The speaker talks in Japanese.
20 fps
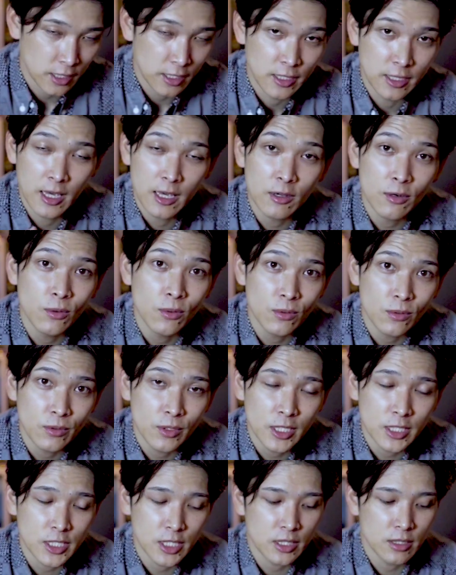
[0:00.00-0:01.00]
え現行の
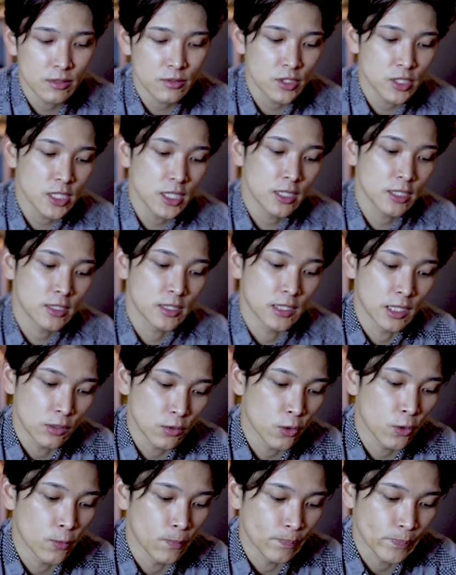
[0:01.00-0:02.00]
ね、シリーズ6だ
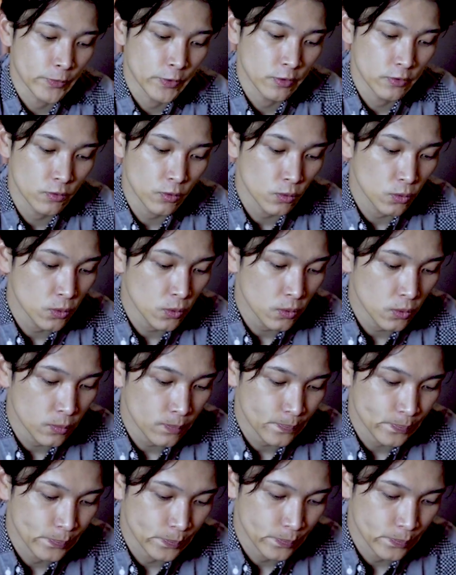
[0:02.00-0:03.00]
と、その、